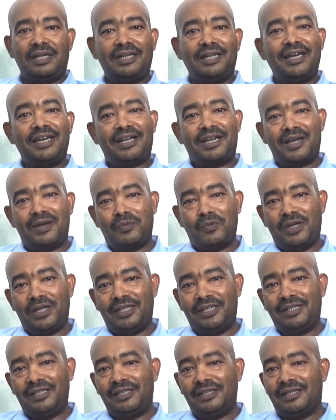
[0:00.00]
الله يرحم
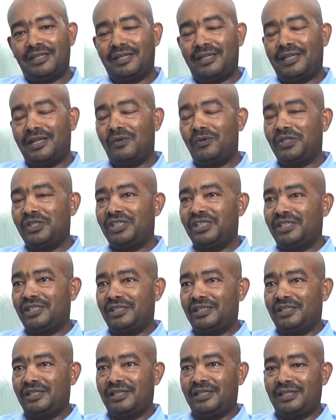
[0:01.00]
والديك أنا أوجه
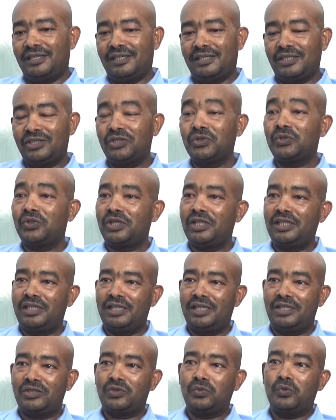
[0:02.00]
آه، شكري
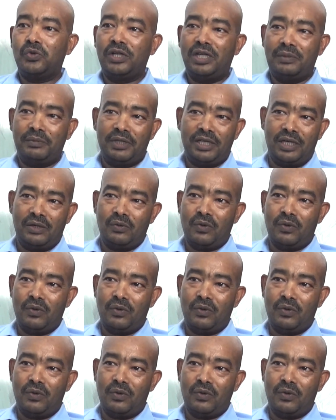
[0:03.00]
إلى سمو الأمير